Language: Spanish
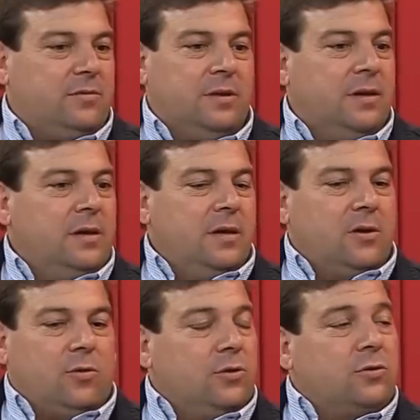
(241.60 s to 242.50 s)
con,
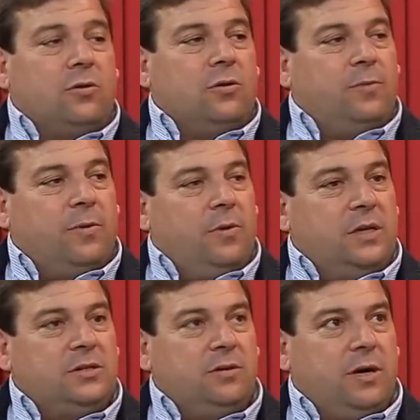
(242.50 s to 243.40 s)
con todo el pueblo.
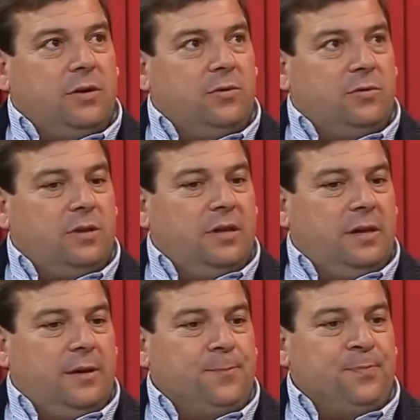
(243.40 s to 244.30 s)
Han sido años
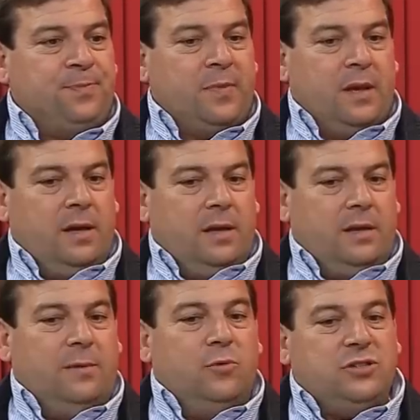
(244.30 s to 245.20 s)
de,
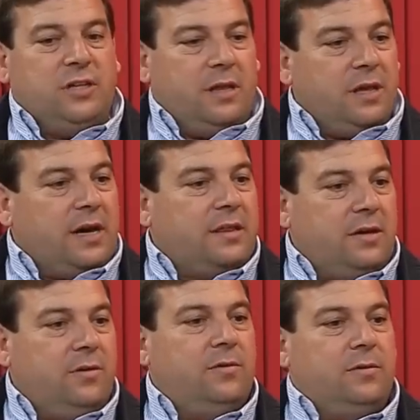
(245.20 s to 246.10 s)
de mucha
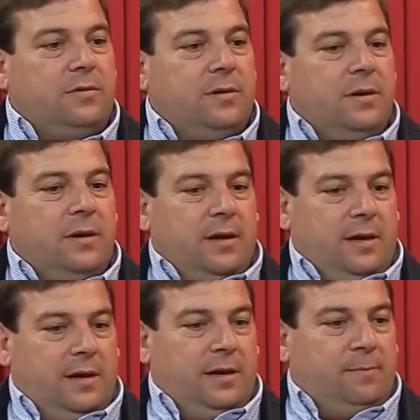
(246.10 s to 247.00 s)
dedicación
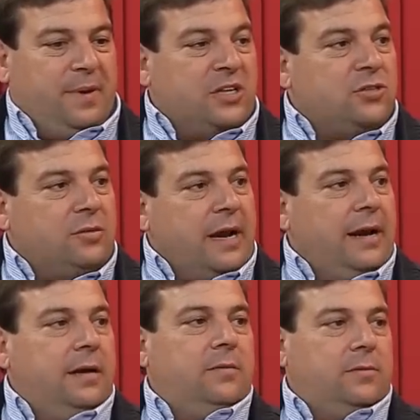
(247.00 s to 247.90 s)
eh,
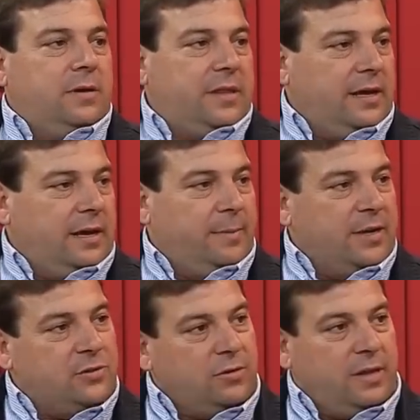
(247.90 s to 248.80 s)
personal ¿no? hacia la
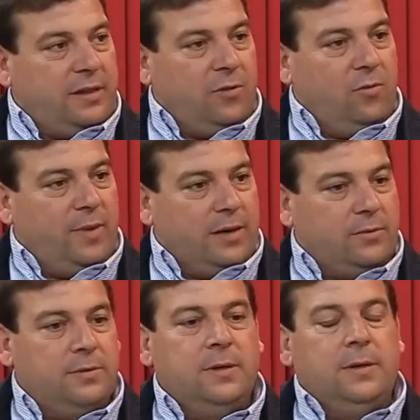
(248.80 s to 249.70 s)
persona, hacia lo humano,